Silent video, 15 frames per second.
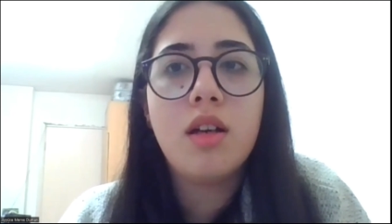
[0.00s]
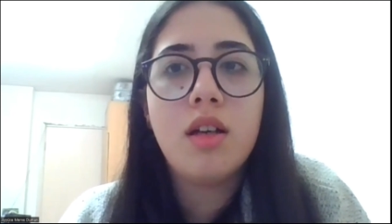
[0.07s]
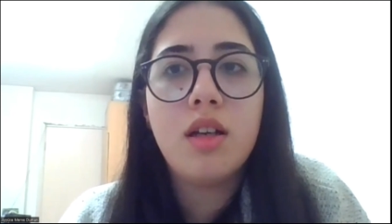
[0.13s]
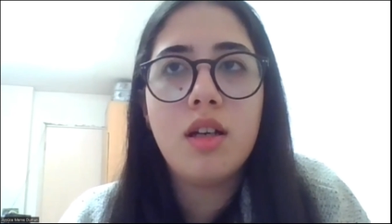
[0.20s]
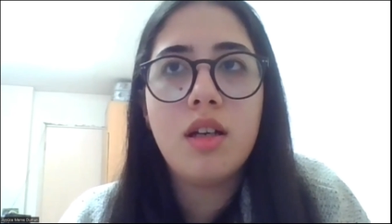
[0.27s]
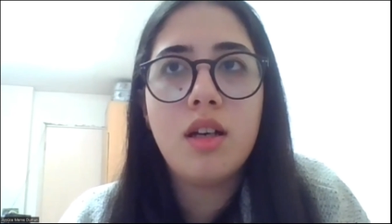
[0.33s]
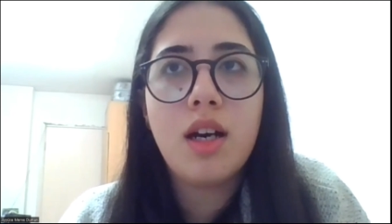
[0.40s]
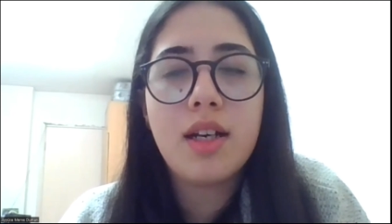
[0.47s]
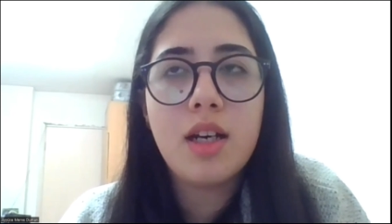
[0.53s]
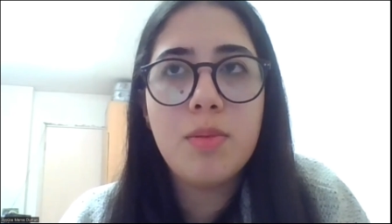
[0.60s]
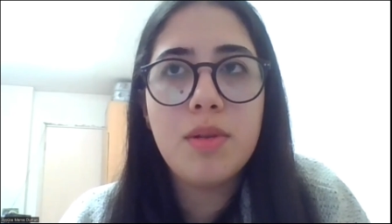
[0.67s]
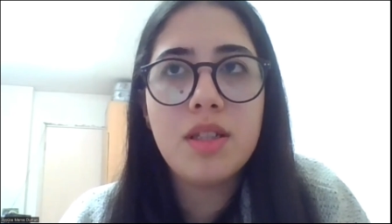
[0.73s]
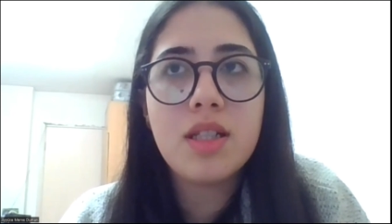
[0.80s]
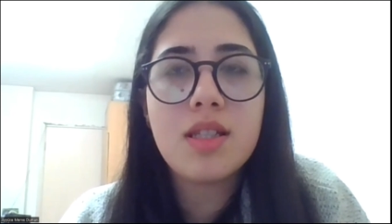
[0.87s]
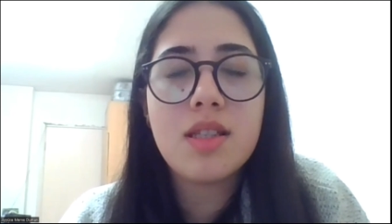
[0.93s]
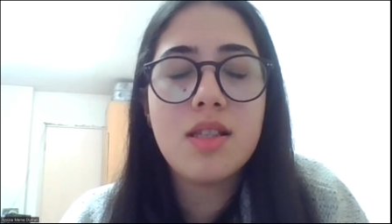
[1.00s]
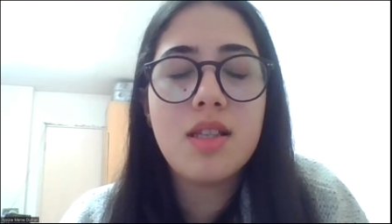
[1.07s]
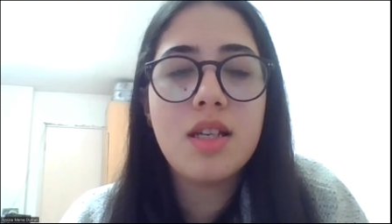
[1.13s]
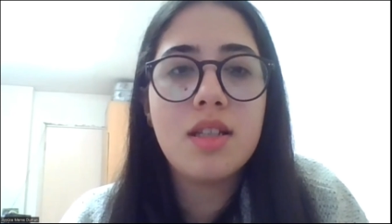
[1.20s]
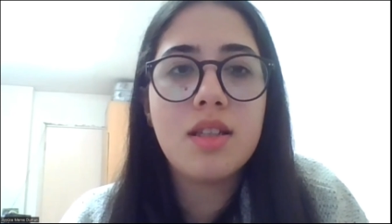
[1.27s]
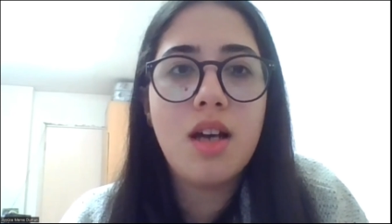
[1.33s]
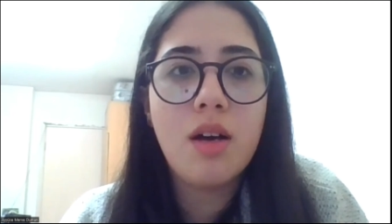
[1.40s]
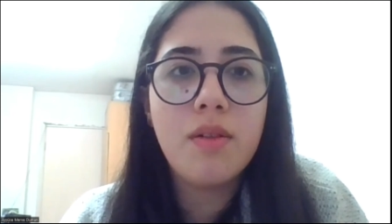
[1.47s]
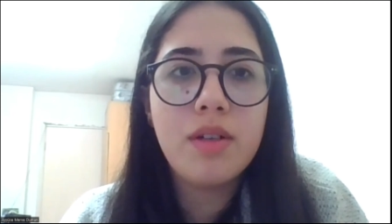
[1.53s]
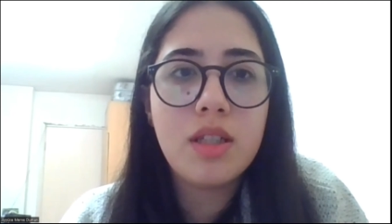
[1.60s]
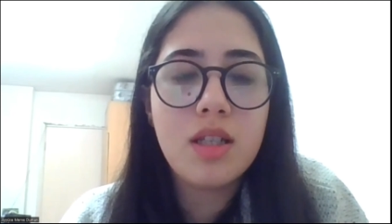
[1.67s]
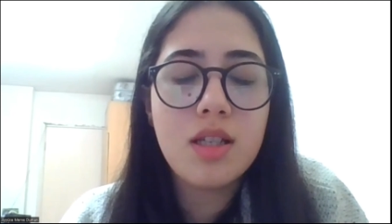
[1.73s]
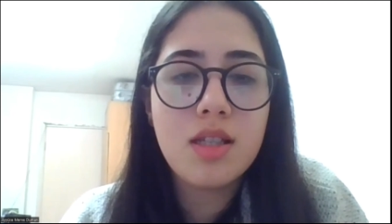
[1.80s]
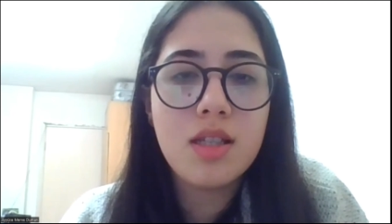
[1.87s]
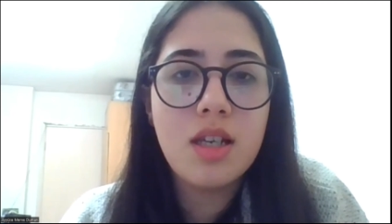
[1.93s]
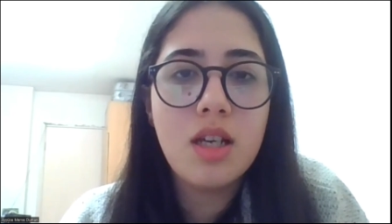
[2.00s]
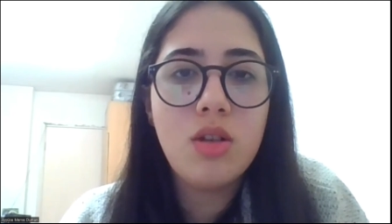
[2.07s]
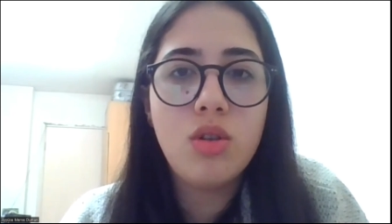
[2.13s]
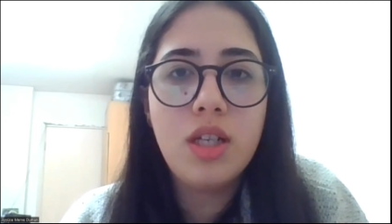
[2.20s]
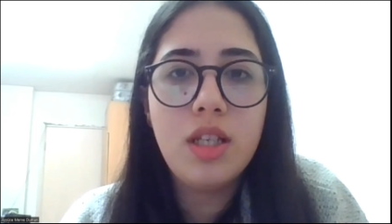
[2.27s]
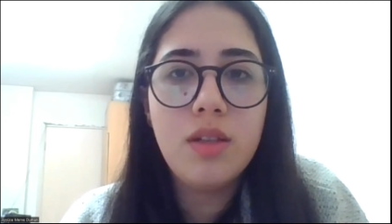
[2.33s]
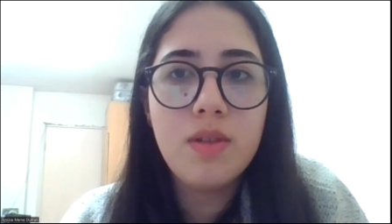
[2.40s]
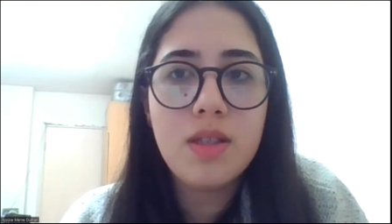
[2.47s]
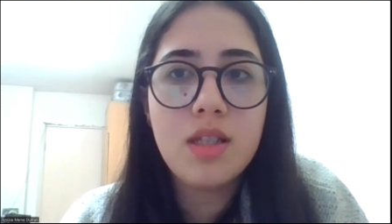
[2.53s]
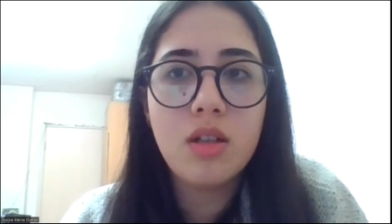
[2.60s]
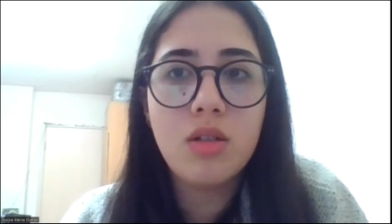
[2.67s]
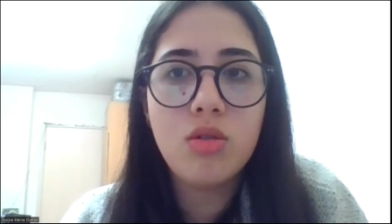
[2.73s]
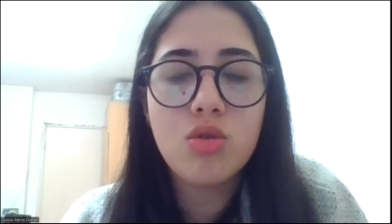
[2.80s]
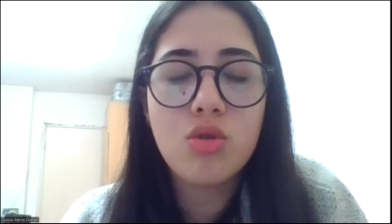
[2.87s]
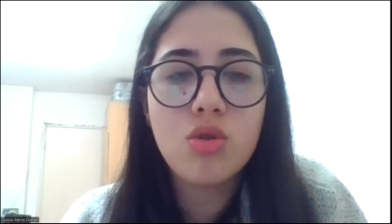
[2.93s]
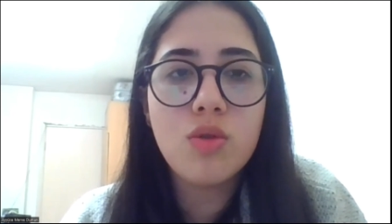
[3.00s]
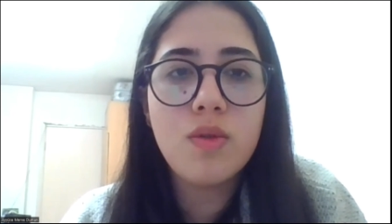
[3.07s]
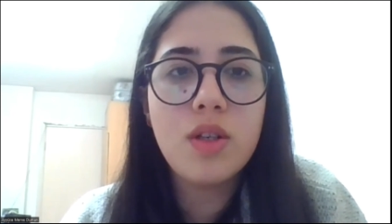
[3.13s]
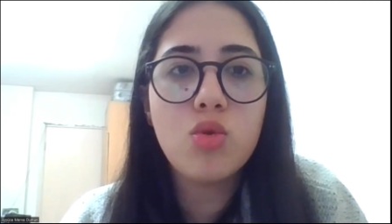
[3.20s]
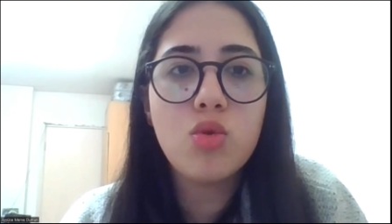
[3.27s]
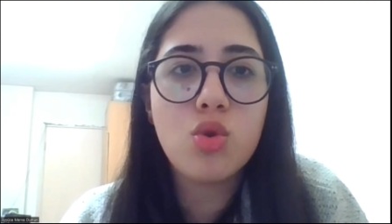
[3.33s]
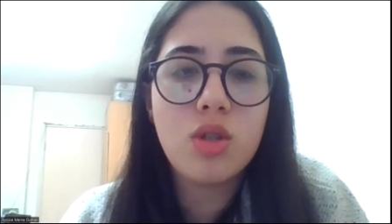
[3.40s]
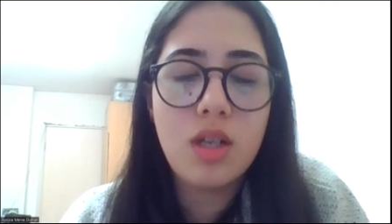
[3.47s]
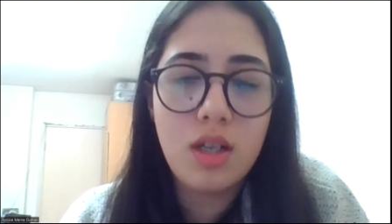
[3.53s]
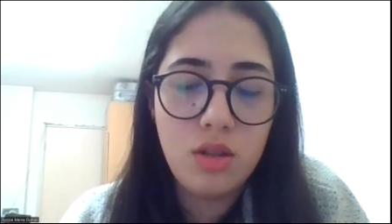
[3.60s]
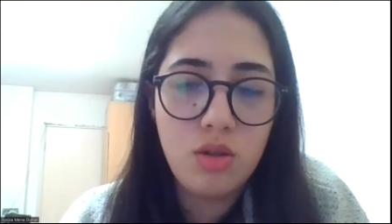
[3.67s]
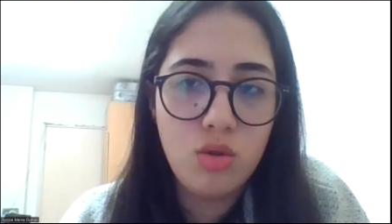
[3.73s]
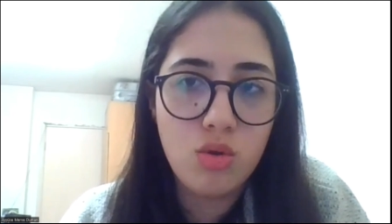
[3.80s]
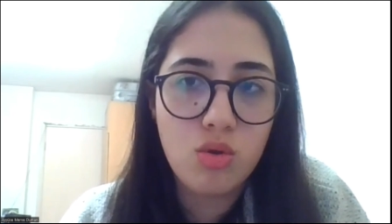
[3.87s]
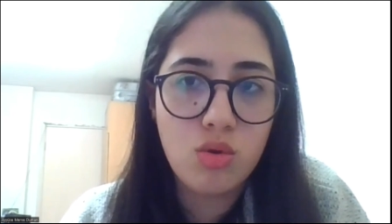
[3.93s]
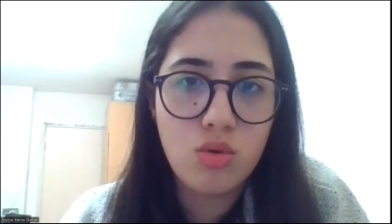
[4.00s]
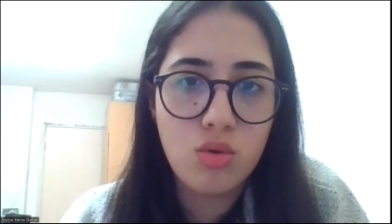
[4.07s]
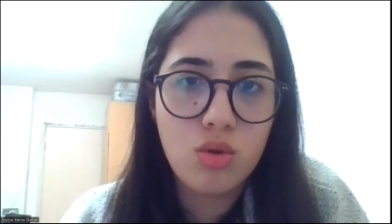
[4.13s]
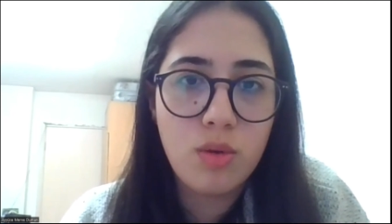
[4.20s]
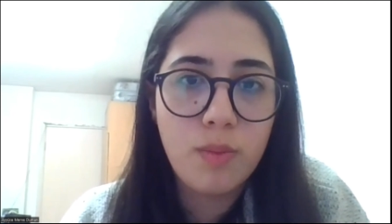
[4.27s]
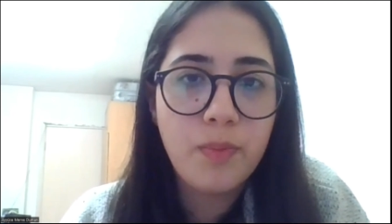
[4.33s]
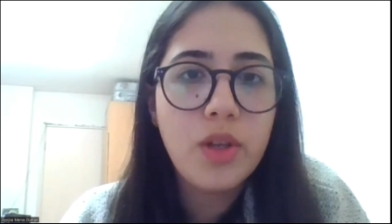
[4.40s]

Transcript: Ee, akabinde sizlerin davetiyesi geliyor, yeni vize alıyorsunuz ve Rusya'ya gidiyorsunuz.